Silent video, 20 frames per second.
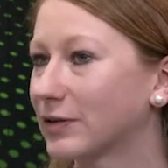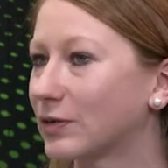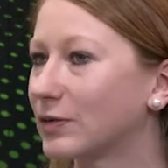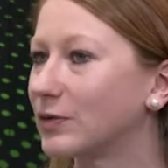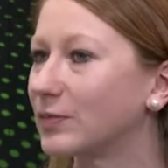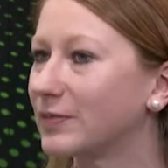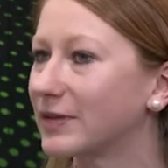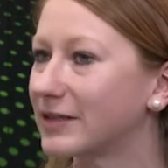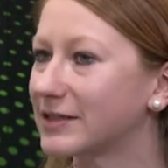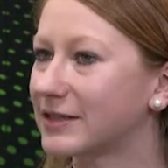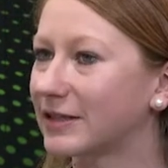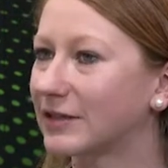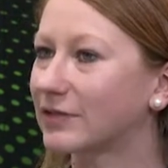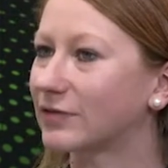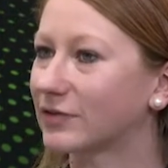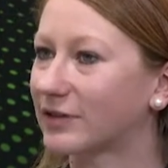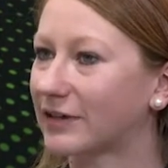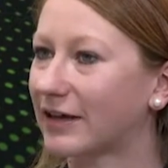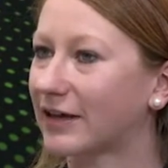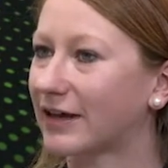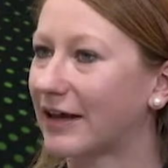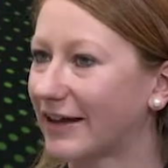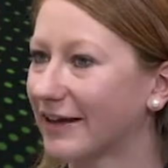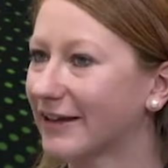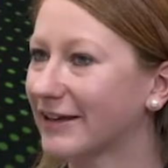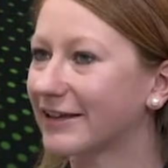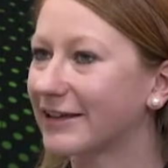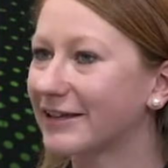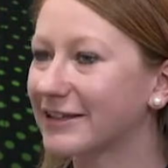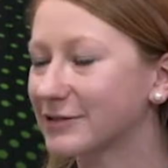der Olympiasieg von der
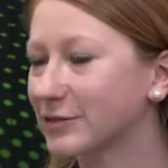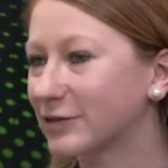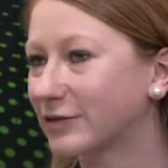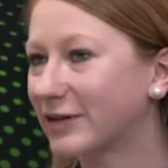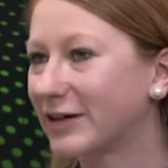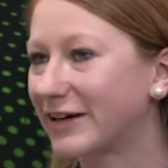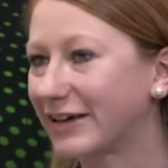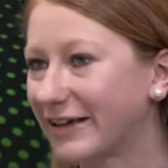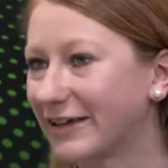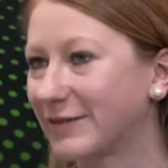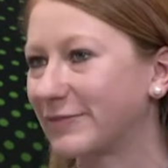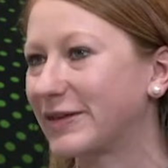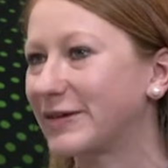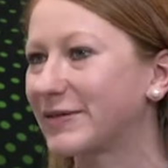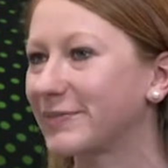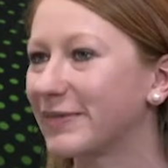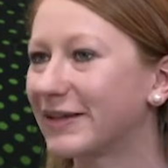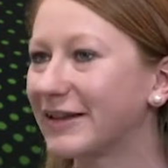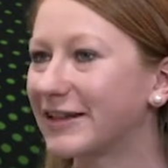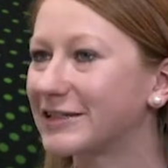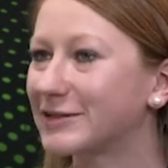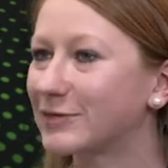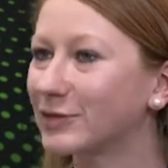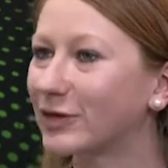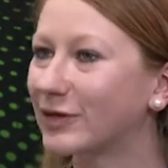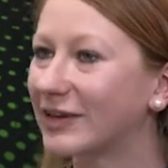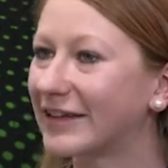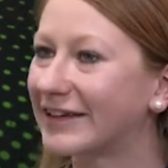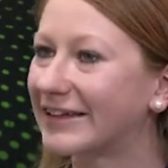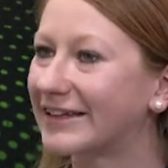Anna Kiesenhofer, meiner
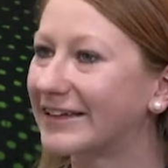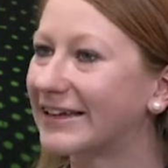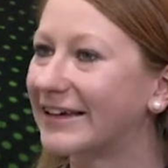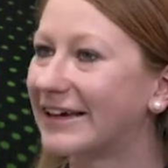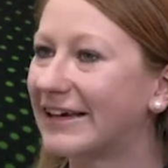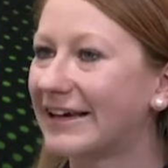Teamkollegin.